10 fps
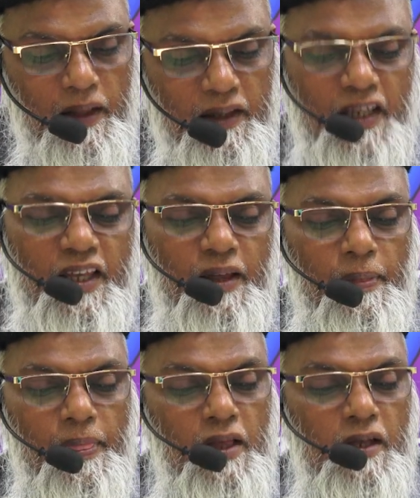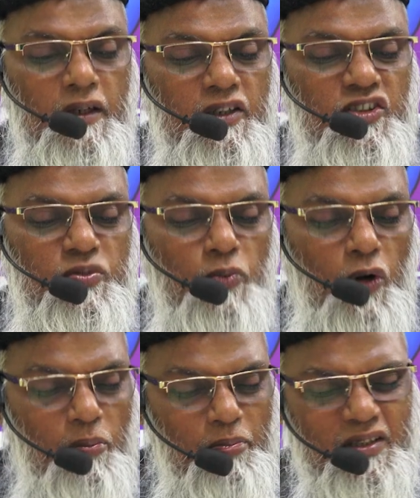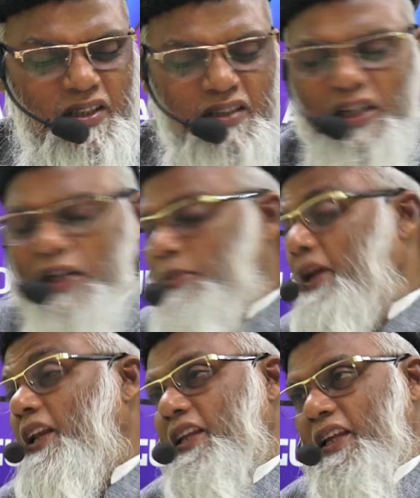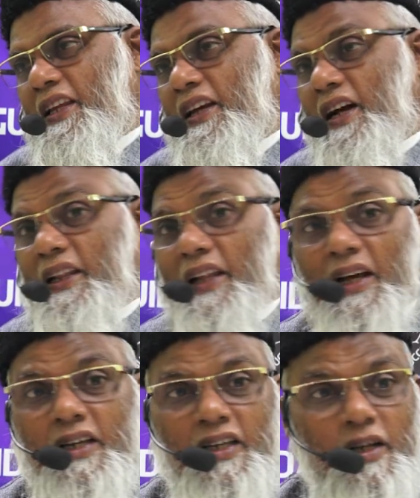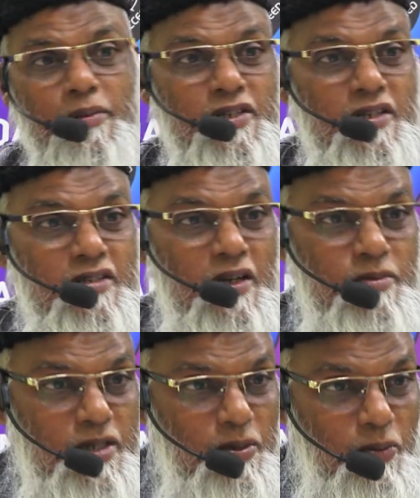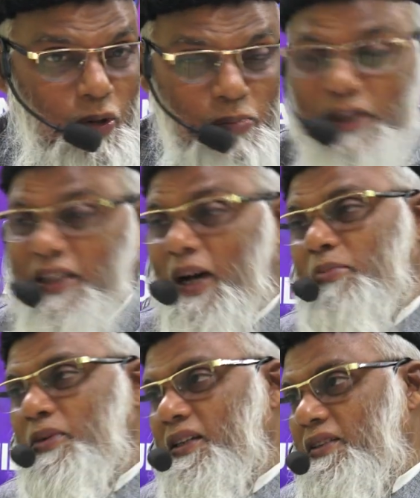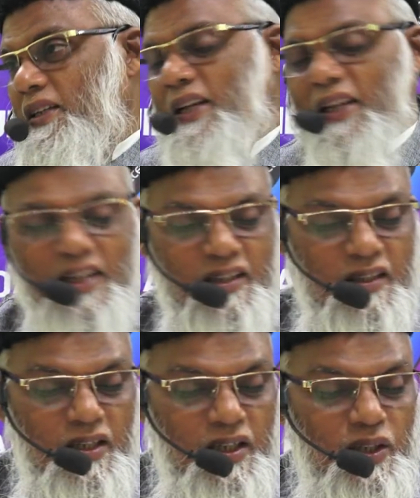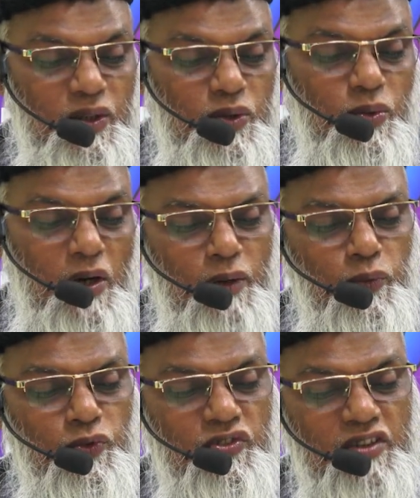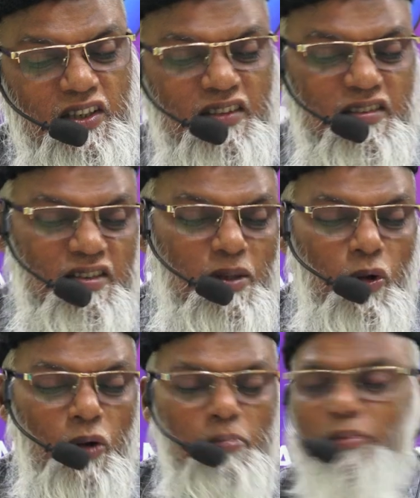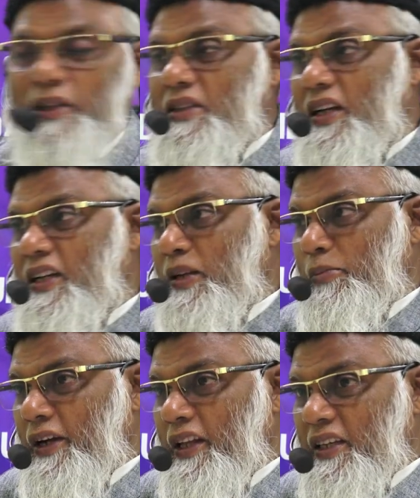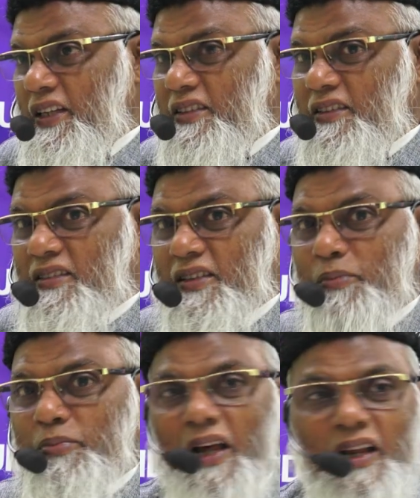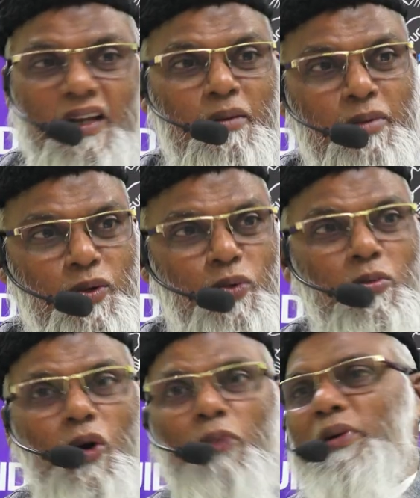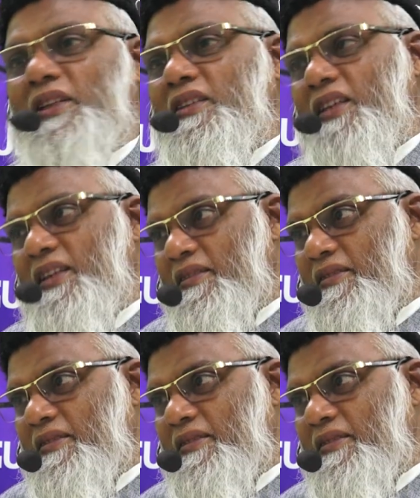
देखिए इस मोहब्बत की तकमील के लिए अल्लाह के नबी वसल्लम से मोहब्बत आप करते हैं तो हर उस चीज़ से मोहब्बत करनी पड़ेगी जिससे प्यारे नबी को मोहब्बत थी